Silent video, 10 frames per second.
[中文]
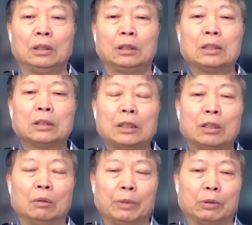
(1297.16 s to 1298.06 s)
但是他
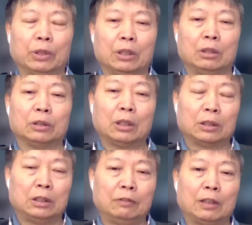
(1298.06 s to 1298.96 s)
到了美国以后，到
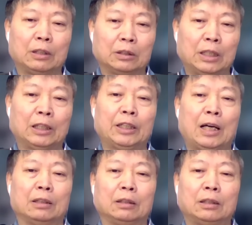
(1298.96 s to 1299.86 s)
了西方，到加拿
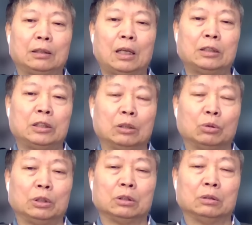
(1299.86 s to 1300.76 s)
大，他的写
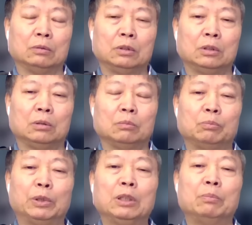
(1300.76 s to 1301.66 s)
作就
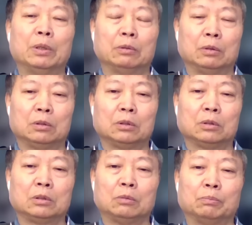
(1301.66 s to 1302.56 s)
不能谋，
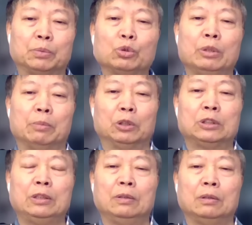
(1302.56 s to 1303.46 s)
就不足以谋
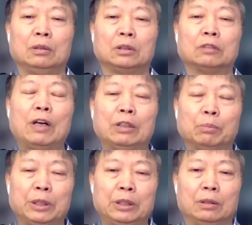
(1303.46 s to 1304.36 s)
生，吃饭都
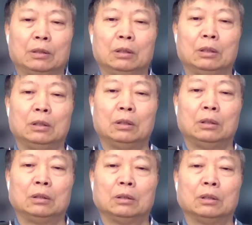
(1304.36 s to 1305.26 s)
不行。
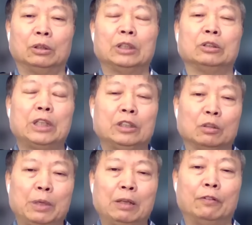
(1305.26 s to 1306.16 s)
后来就剑
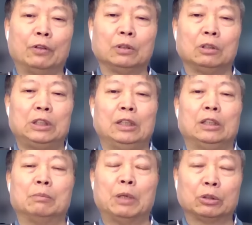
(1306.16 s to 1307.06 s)
走偏锋，就写
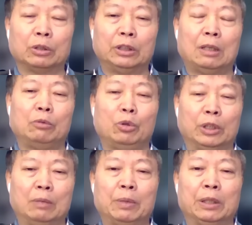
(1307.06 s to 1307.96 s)
了个《毛泽东和他的女
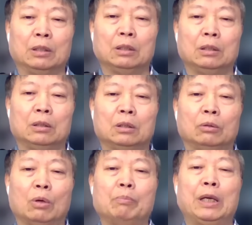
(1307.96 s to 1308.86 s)
人们》，
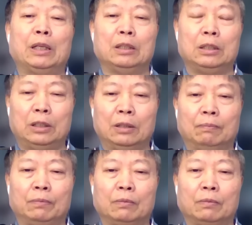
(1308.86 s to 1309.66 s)
乱编了一些，